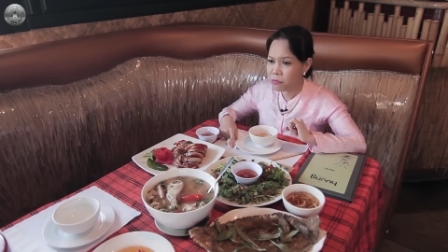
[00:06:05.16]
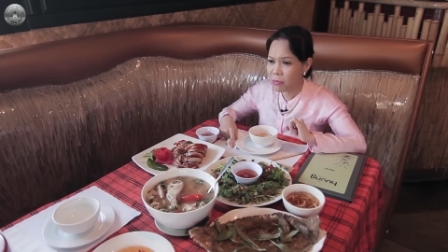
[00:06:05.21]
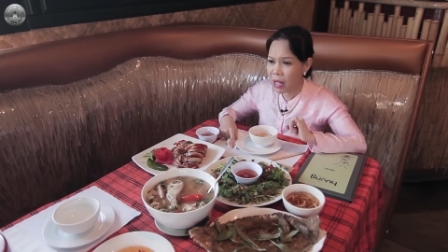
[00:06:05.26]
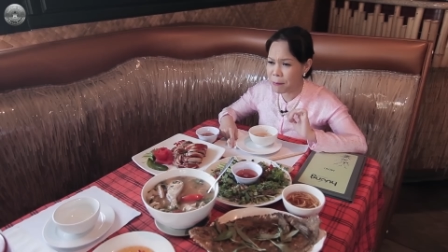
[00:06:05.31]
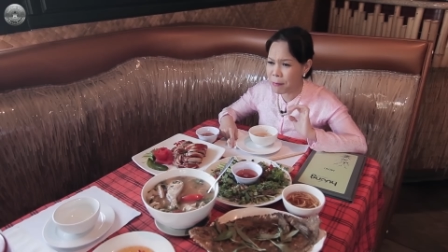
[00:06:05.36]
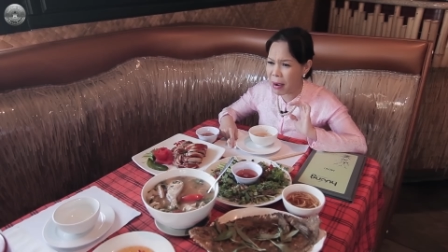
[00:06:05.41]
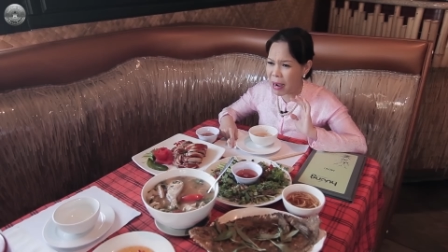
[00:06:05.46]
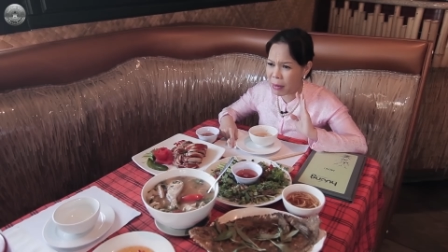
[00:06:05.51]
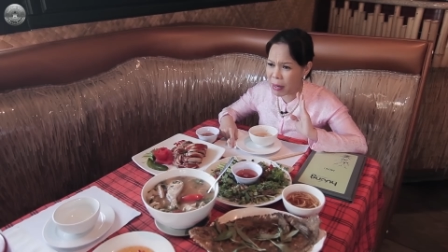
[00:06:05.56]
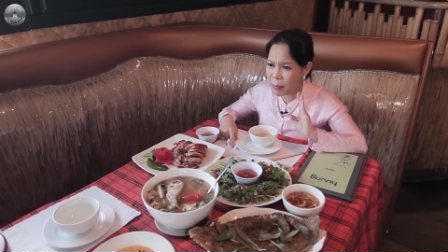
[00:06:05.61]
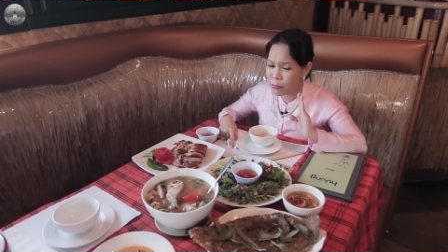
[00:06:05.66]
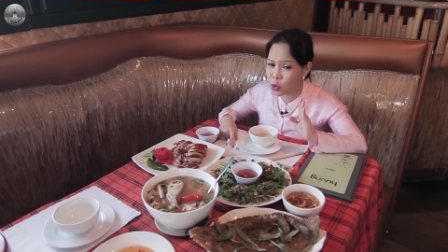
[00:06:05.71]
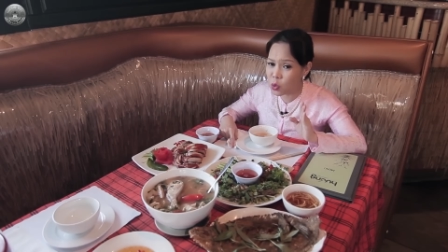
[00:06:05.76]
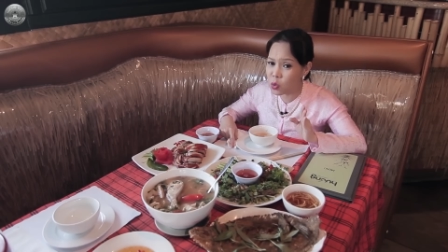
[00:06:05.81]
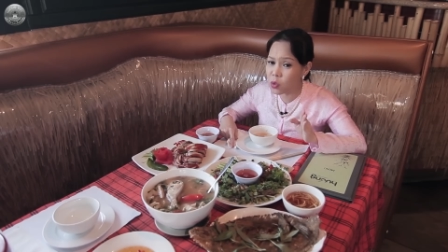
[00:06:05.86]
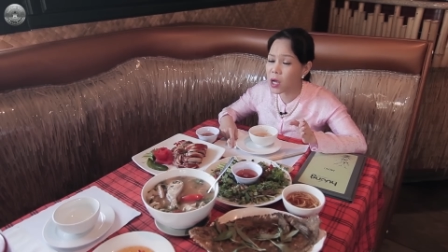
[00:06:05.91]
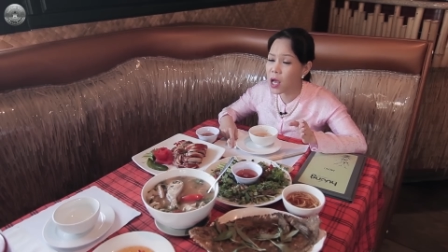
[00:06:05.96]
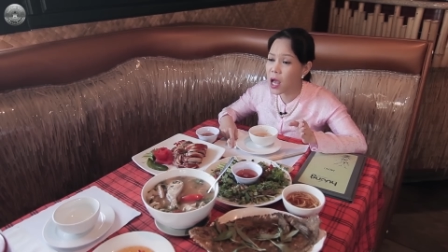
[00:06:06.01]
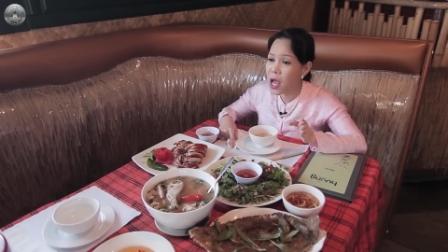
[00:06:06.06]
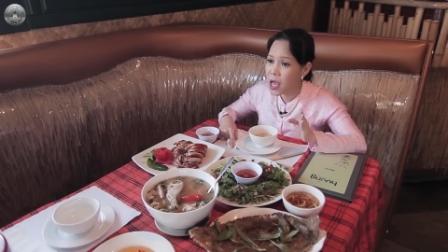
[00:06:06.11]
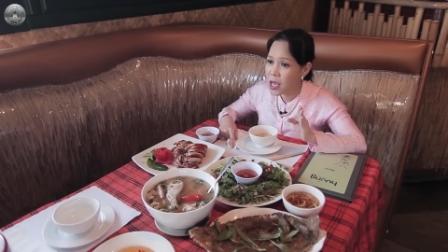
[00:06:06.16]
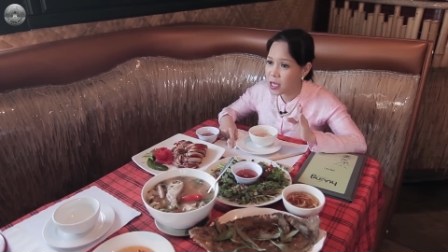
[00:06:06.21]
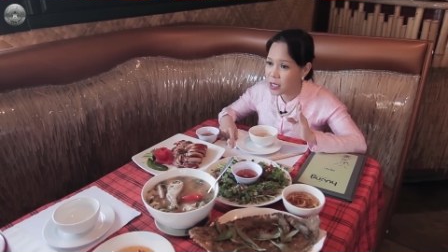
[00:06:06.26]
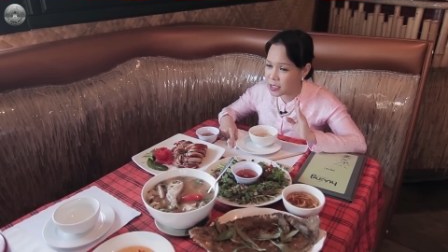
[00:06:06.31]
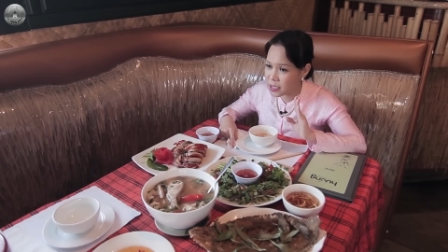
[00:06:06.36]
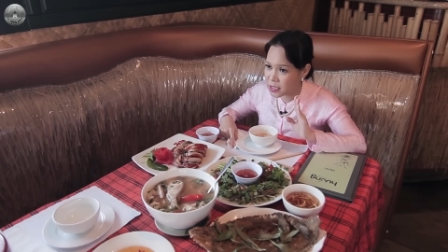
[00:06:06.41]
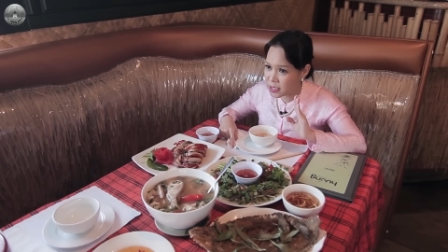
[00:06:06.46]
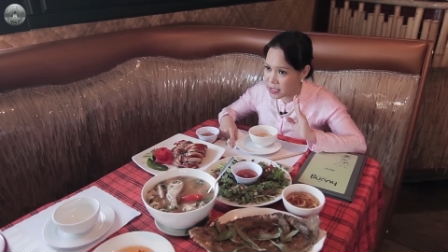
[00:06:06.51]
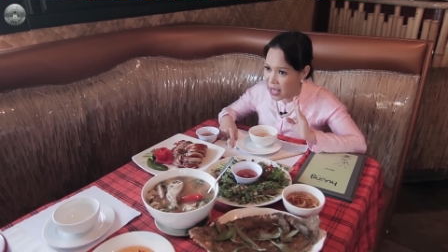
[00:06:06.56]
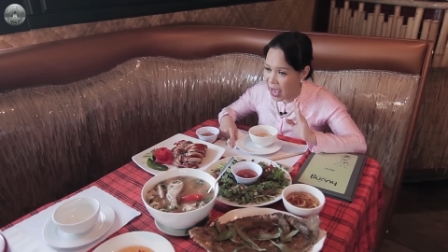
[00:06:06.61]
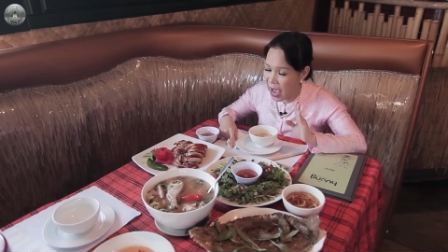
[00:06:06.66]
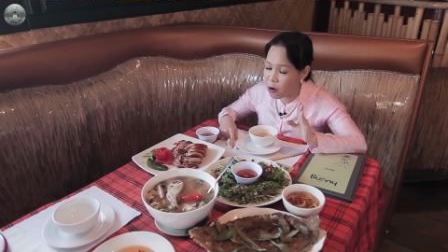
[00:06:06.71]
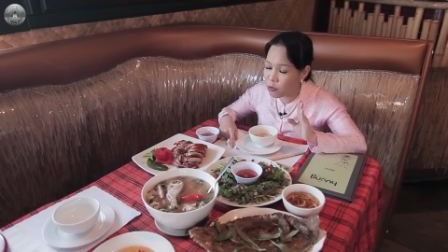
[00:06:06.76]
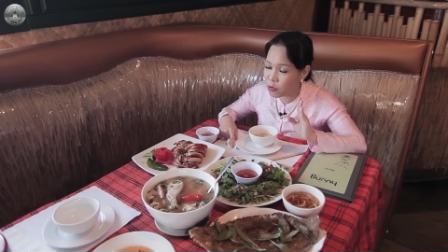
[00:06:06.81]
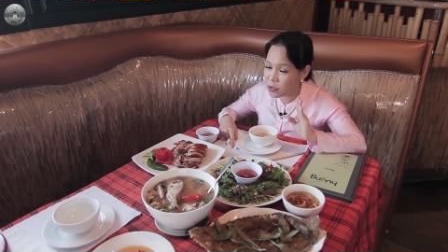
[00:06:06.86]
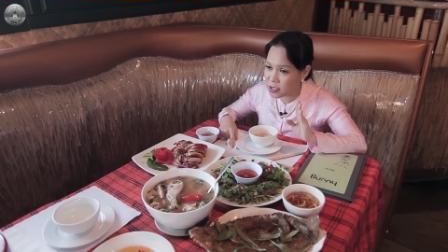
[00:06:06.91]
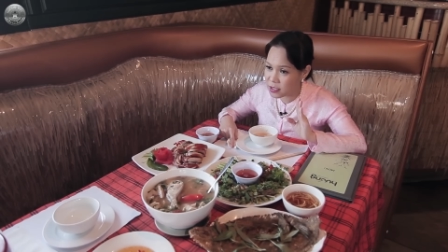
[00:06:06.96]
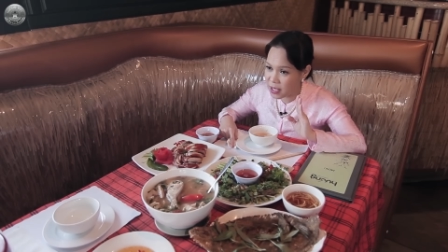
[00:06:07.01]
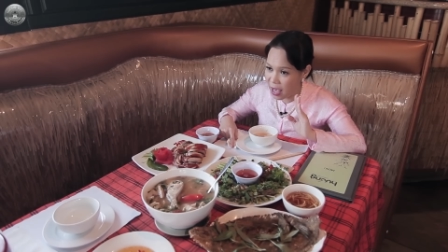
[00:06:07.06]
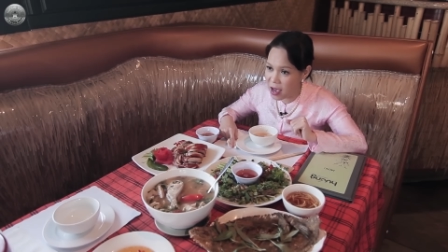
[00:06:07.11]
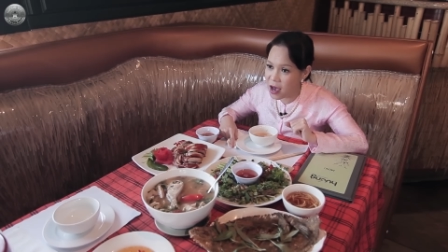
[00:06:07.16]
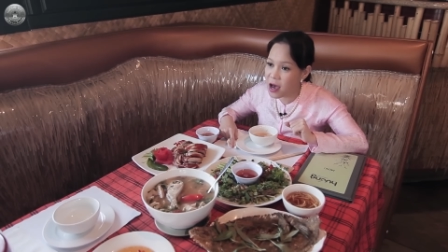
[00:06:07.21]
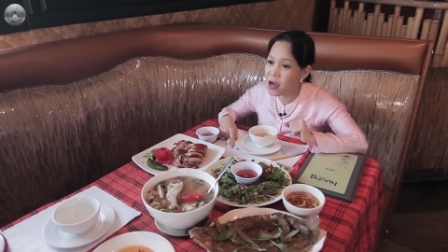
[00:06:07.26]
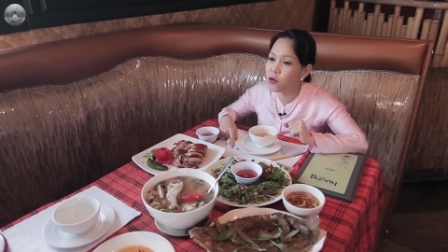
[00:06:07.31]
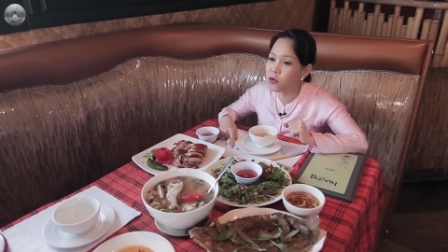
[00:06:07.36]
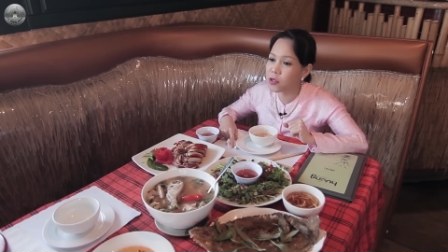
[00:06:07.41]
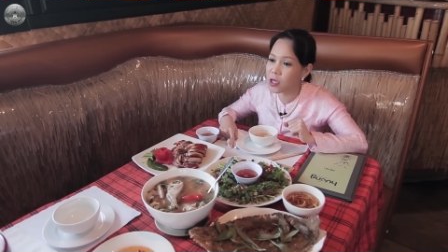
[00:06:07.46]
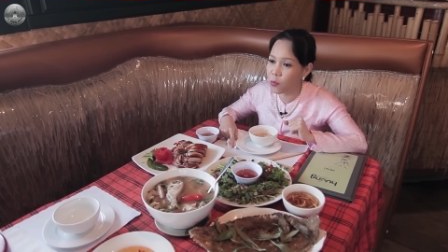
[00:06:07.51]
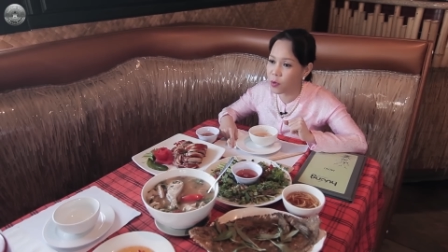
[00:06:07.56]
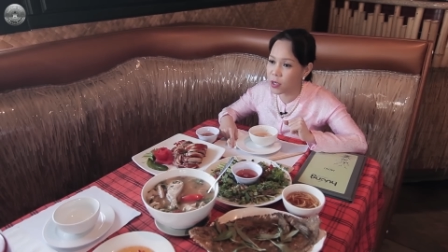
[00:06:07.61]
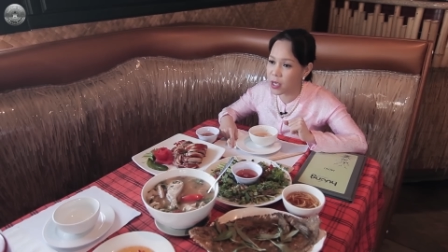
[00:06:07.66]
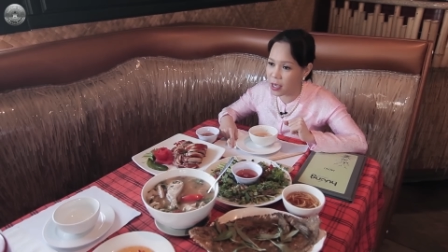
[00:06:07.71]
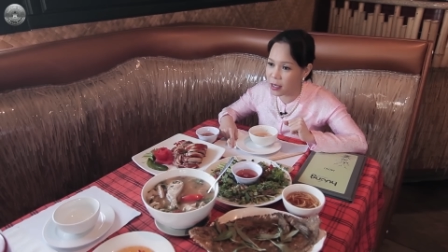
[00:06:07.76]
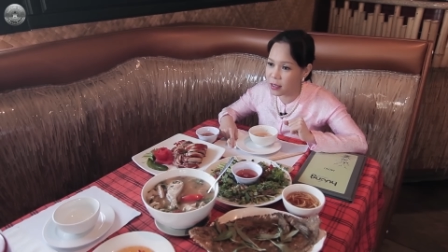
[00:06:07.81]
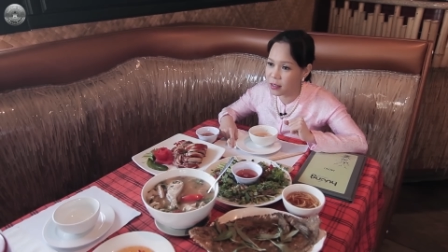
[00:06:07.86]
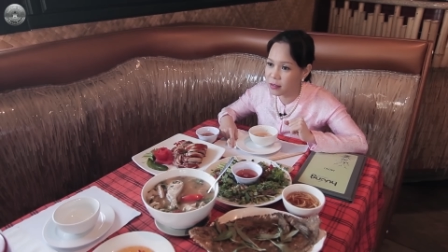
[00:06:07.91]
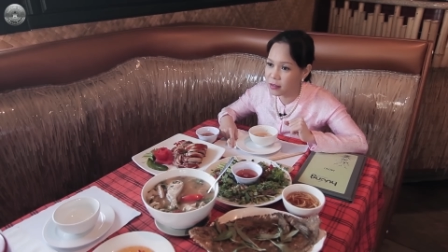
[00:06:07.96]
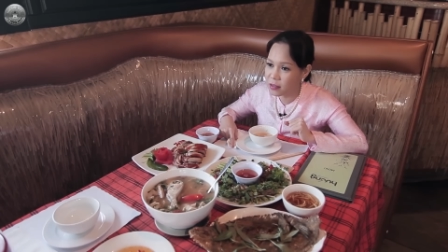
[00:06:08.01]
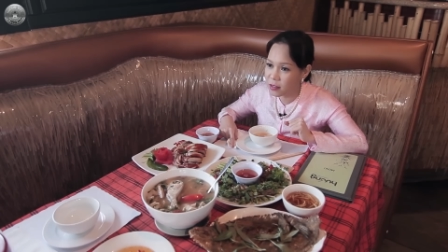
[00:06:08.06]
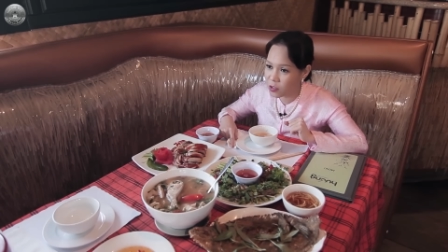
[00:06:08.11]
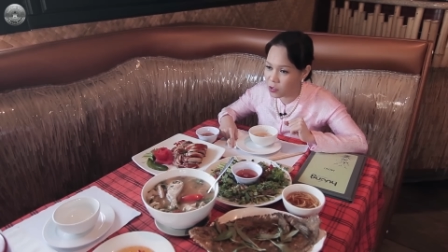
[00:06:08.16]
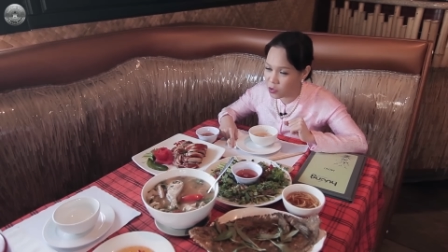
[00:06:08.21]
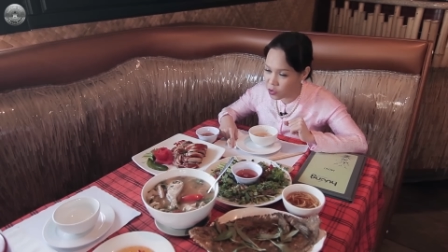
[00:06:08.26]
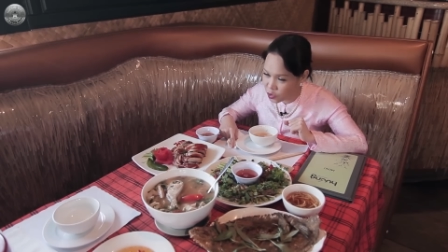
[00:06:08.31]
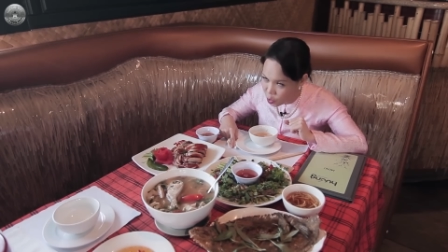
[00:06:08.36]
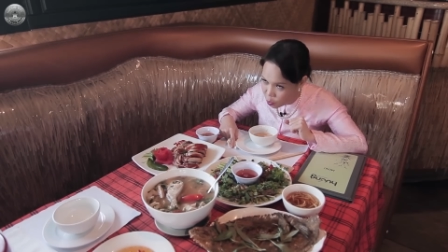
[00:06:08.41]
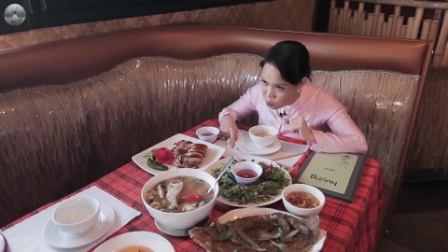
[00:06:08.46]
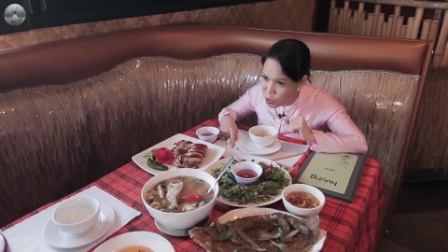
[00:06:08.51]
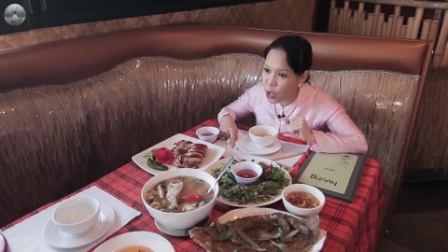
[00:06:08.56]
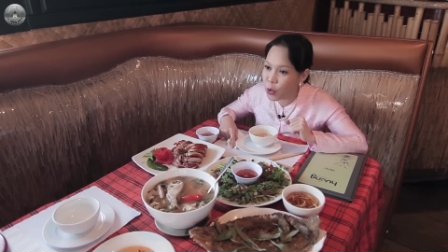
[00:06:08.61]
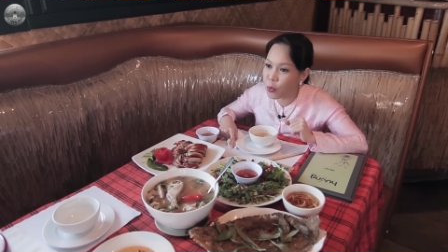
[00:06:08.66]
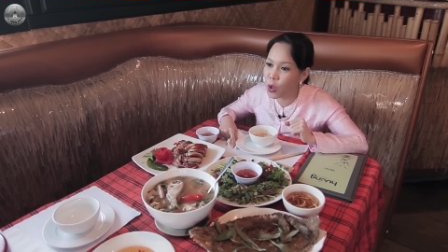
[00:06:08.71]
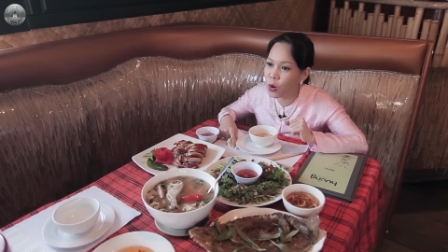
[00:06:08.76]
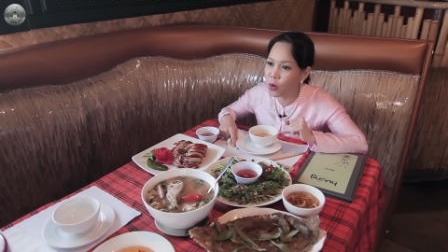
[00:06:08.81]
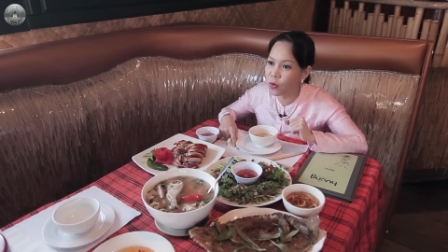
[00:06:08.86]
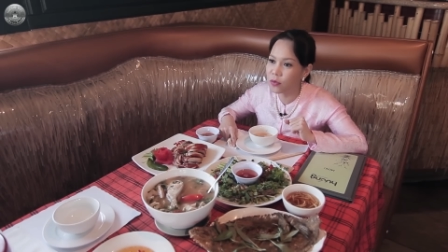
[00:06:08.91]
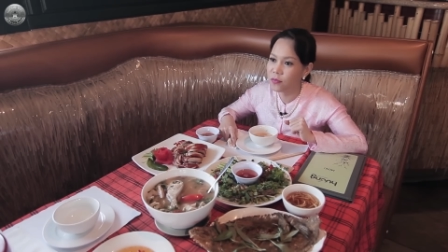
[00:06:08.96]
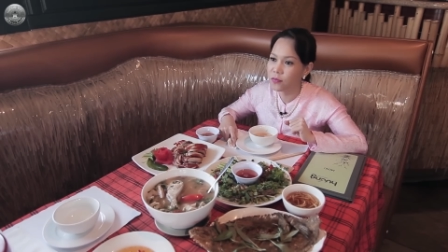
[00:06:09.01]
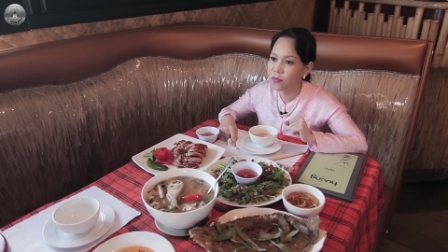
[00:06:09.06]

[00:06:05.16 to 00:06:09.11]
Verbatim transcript: mà mắm ruốc xào xả ớt luôn nha quý vị. Đúng điệu luôn.